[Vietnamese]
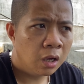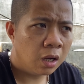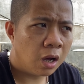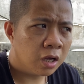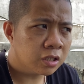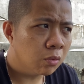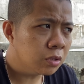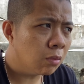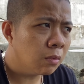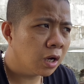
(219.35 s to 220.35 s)
uh, sống
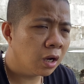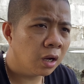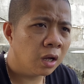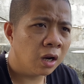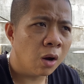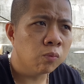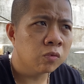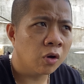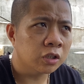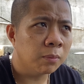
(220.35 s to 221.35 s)
trong uh,
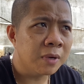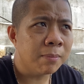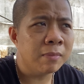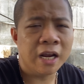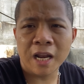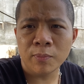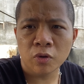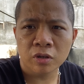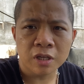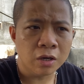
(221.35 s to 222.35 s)
lồng khoảng tầm 5 7 năm
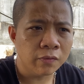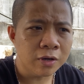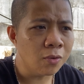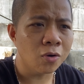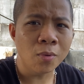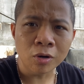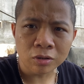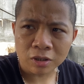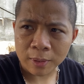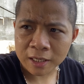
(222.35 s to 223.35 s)
rồi chân nó vẫn không có bốt
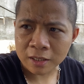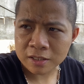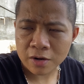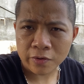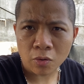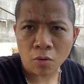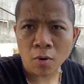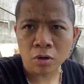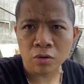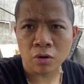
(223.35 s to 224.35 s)
các bác nhá, chân nó vẫn không có bốt.